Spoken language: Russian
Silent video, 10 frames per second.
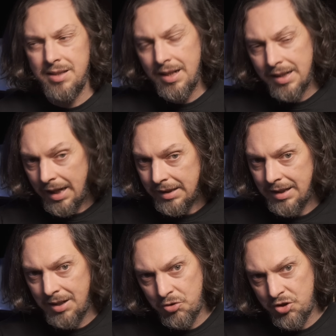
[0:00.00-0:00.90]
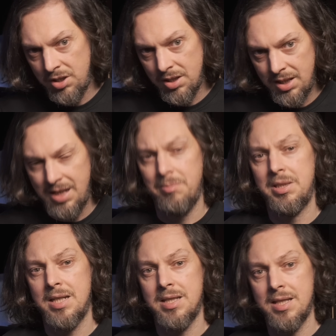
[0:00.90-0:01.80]
Деликатные очень низы, я бы
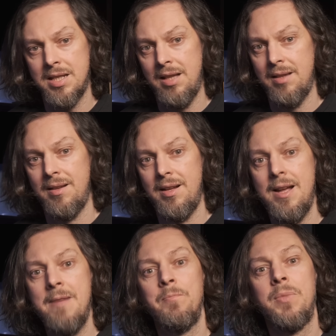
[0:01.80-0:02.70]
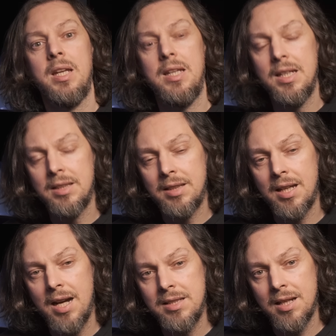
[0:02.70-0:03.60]
так сказал. И этот
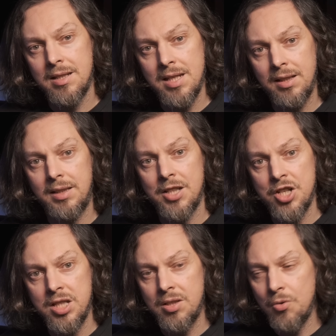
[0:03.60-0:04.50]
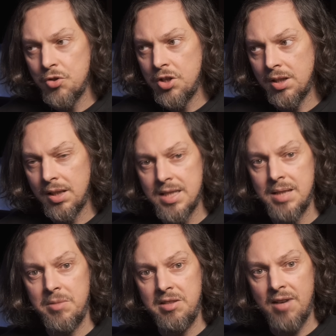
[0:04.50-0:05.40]
характер делает А6 очень
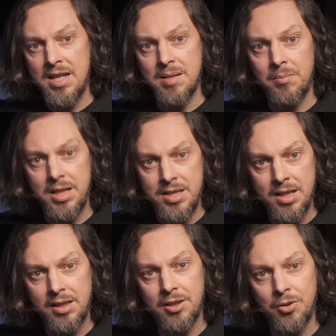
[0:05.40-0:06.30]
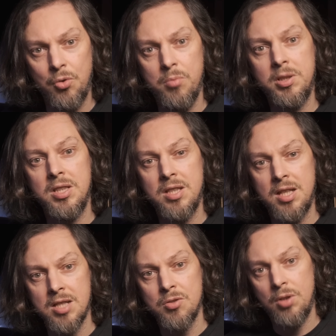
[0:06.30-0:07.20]
классным девайсом для тех, кто любит
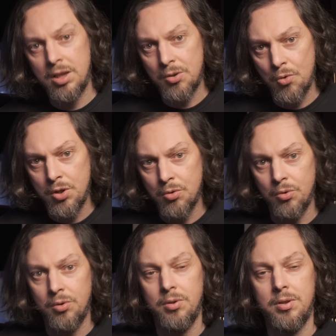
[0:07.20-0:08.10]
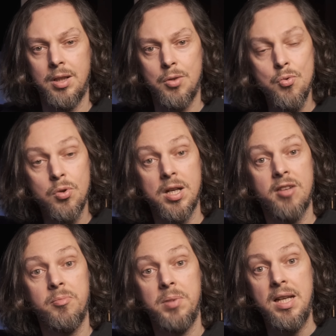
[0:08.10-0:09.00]
интересную электронику, такую
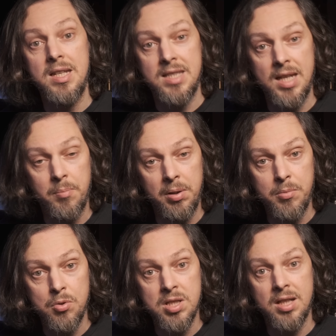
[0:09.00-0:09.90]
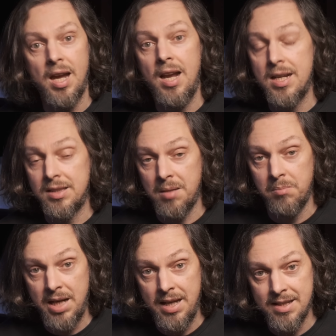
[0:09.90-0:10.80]
как в плейлисте Apple Music Electro
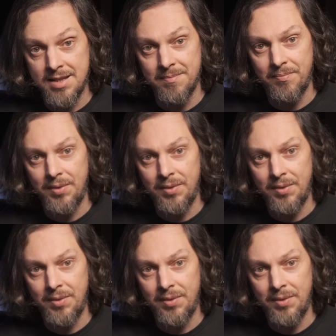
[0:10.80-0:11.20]
Breaks –